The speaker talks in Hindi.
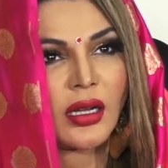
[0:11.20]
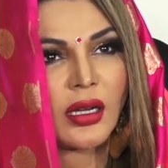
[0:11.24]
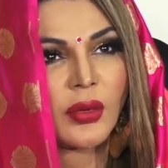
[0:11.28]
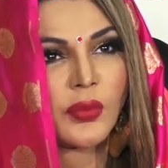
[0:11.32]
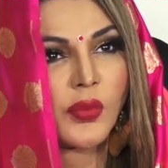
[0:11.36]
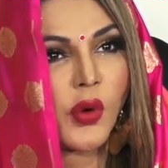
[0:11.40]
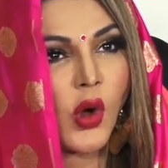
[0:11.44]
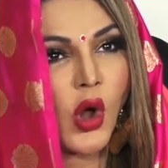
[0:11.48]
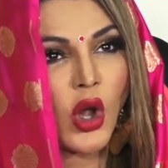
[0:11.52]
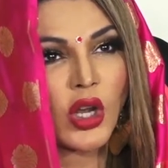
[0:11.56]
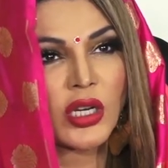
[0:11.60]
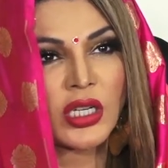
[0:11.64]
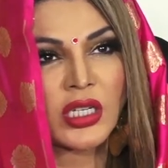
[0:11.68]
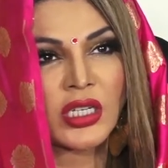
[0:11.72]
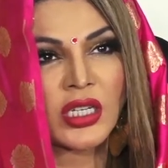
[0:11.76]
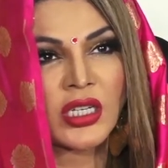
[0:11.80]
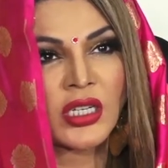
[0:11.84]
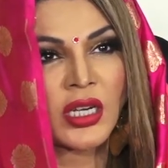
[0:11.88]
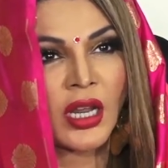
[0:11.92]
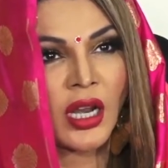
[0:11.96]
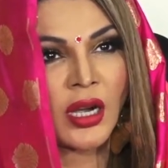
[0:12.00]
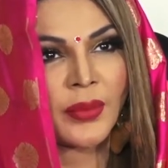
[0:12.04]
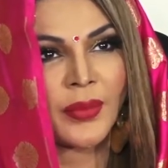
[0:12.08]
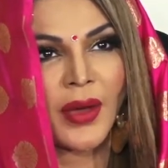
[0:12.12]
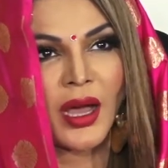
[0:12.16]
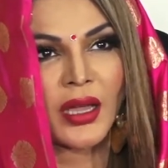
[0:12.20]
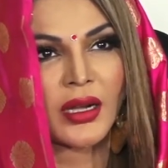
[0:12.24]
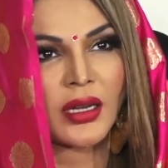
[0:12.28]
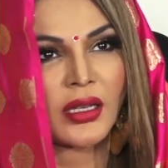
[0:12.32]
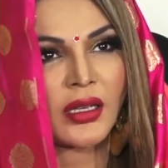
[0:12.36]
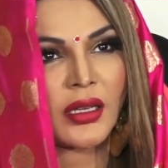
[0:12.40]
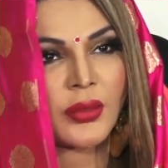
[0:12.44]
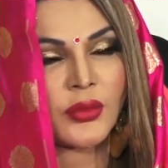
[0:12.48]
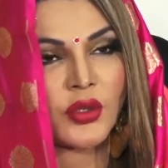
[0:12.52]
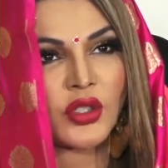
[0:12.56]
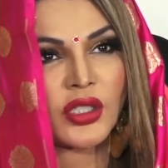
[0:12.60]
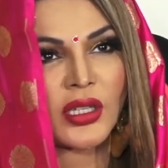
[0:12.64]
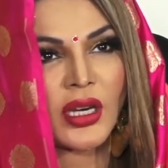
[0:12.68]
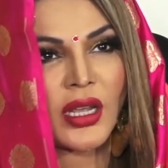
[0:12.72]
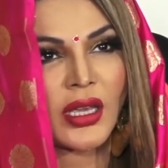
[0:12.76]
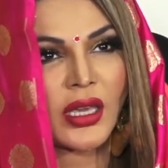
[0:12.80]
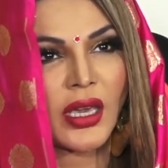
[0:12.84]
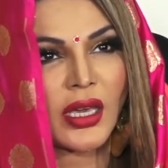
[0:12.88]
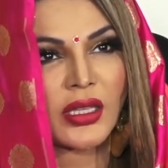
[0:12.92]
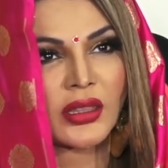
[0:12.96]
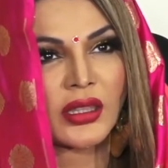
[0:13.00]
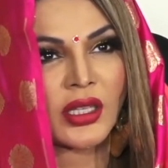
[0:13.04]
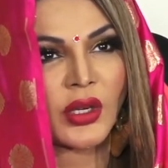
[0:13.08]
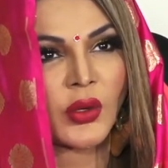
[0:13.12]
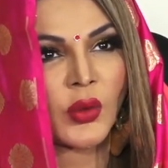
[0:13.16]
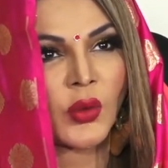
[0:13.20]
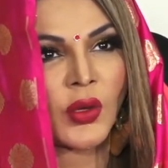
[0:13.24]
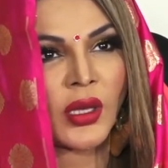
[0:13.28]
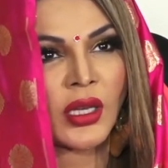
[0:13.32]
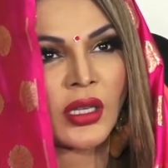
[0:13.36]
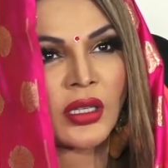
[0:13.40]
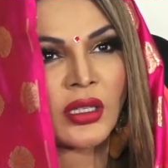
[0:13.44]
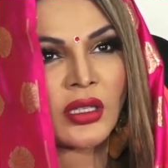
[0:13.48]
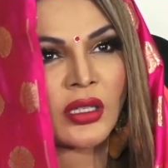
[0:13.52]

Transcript: बहुत शर्म आ रही है मुझे ये कहते हुए